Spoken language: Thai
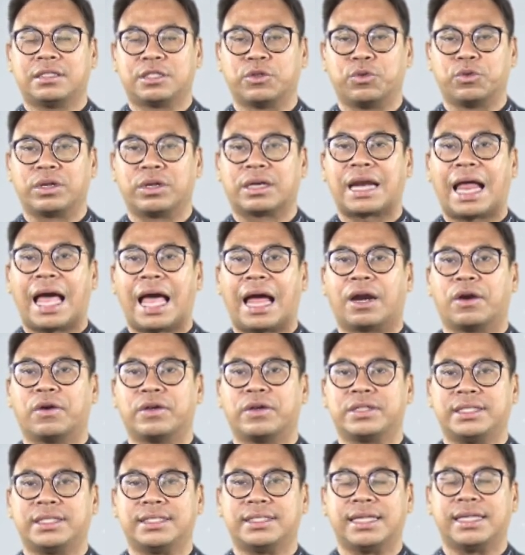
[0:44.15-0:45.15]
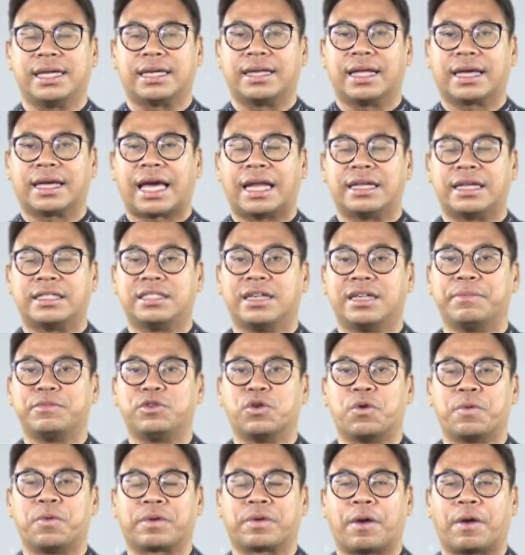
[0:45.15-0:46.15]
ศูนย์กลางโลจิสติก ในการเชื่อม
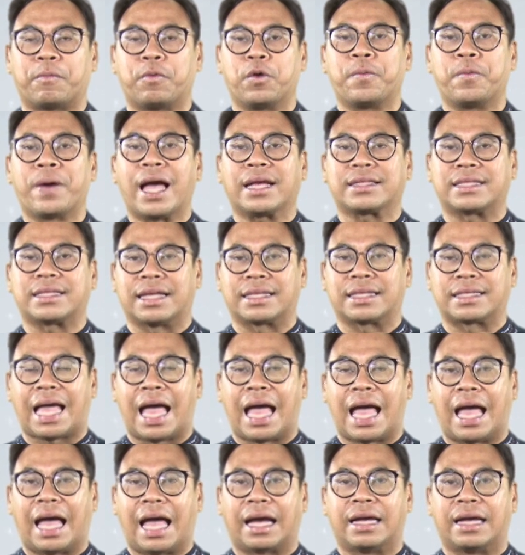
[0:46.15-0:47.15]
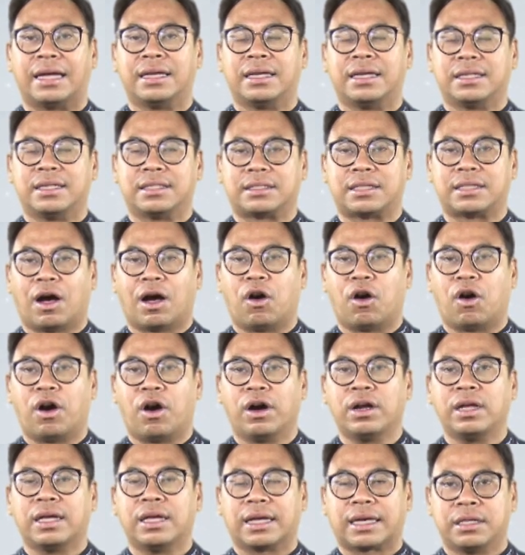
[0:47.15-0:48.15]
โยงกับภูมิภาคต่าง ๆ
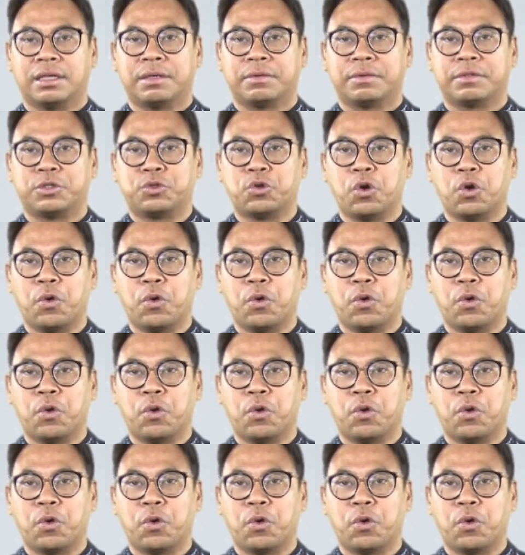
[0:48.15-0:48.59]
2.